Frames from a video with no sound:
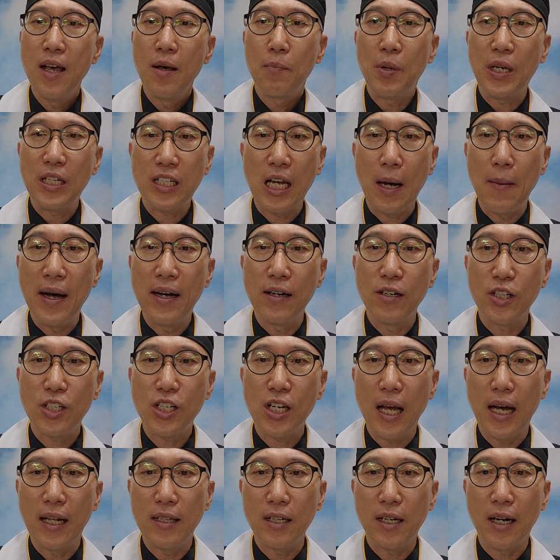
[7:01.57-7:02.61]
비참한 것이
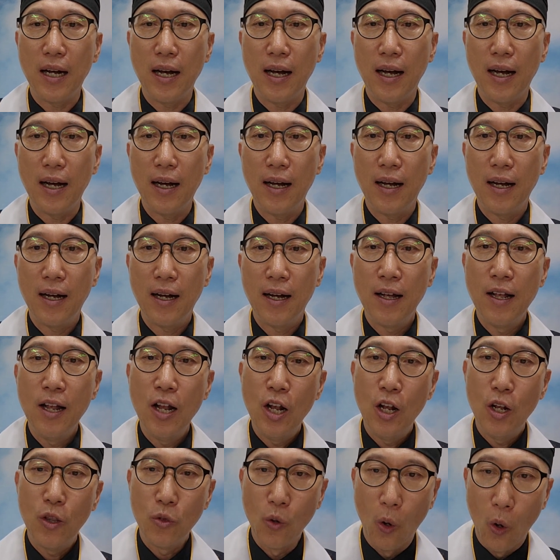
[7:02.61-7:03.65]
아니라
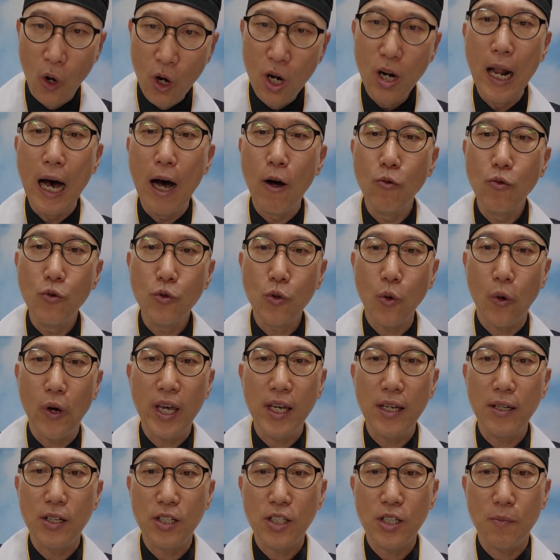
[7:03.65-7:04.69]
놀라운
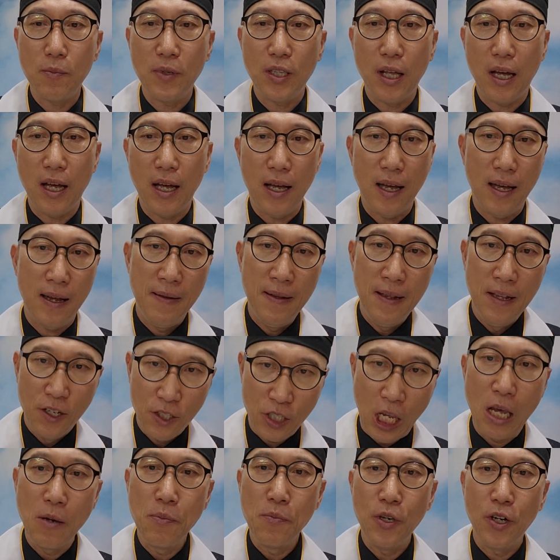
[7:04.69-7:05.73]
교회인 것입니다.
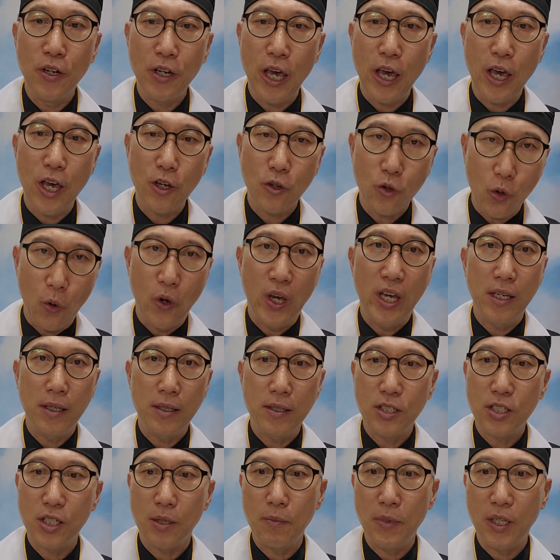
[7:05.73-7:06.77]
생명의 교회인
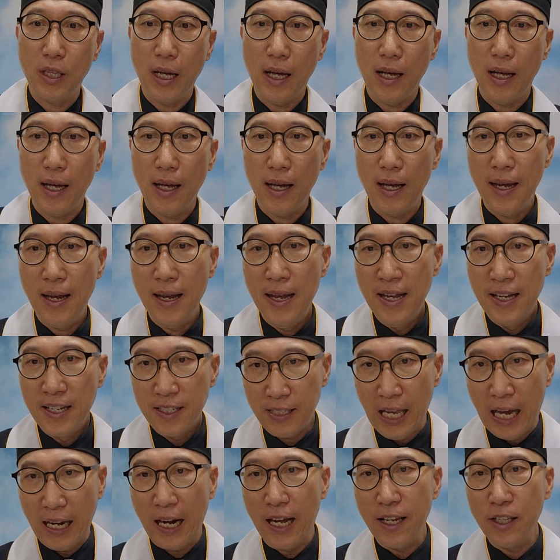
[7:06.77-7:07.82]
것입니다.
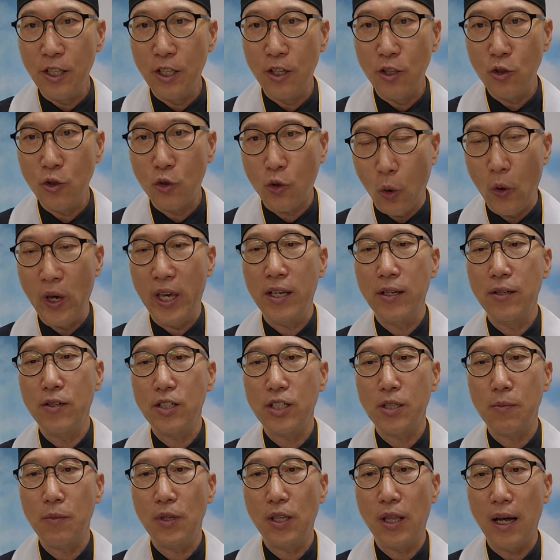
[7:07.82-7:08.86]
살아있는 교회인
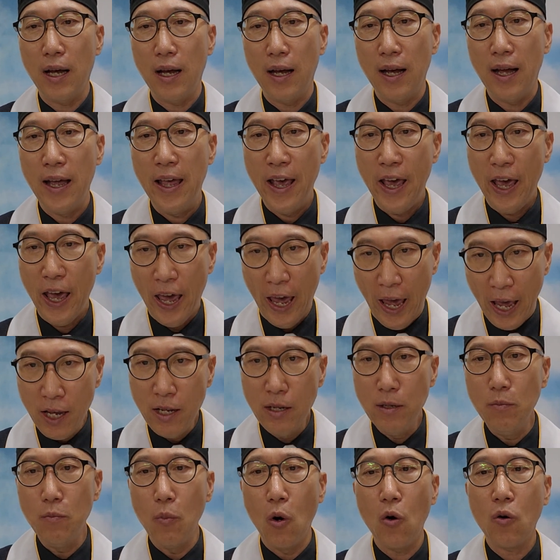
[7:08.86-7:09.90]
것입니다.
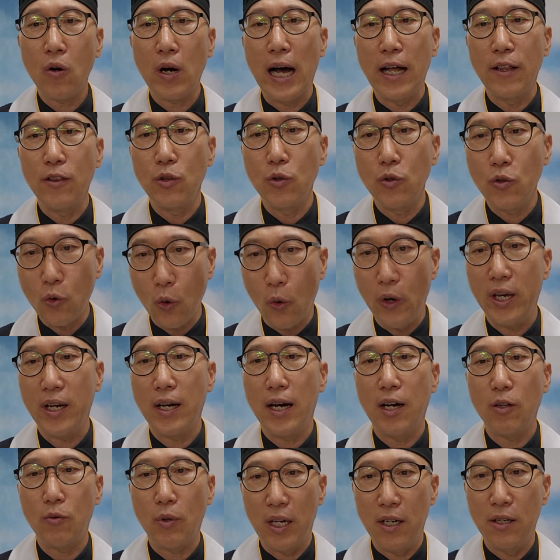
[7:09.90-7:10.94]
행복한
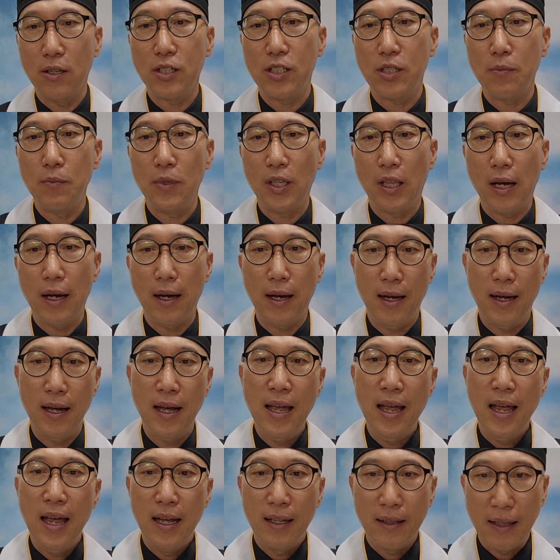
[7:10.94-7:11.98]
교회가 되는 것입니다.
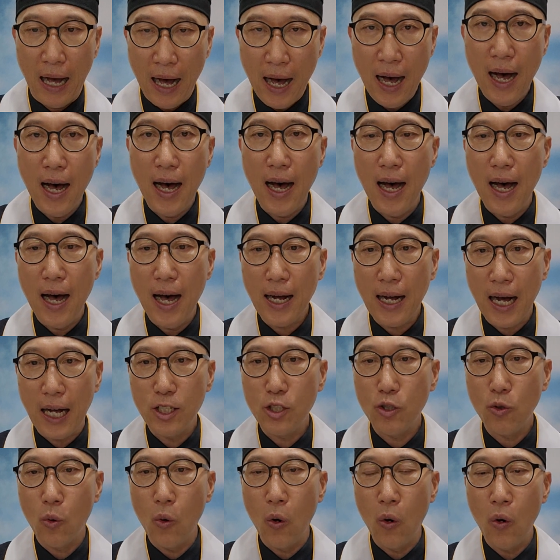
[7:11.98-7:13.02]
다
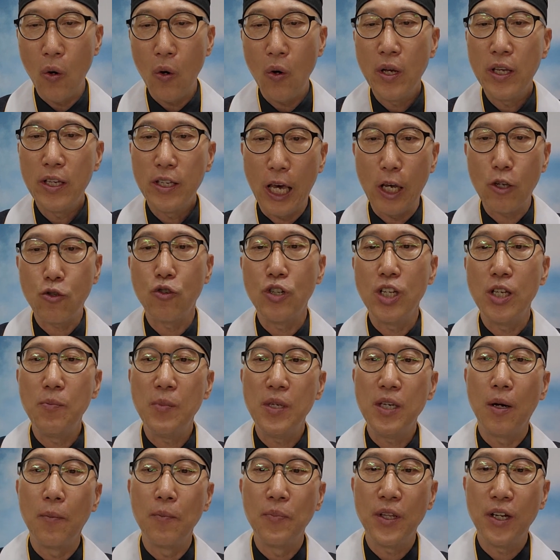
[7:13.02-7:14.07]
가지고 예수님이
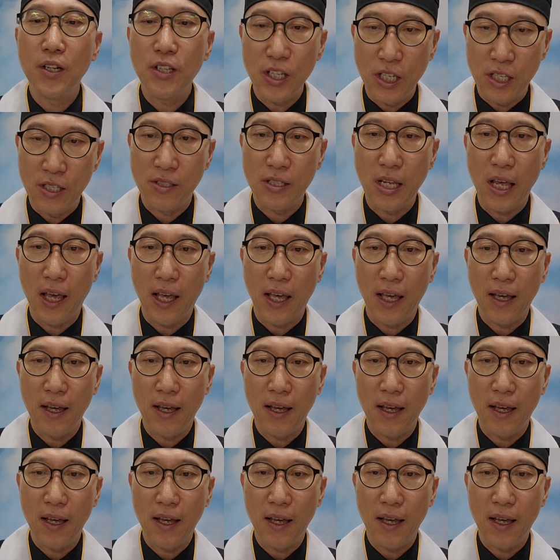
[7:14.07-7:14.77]
없는 인생,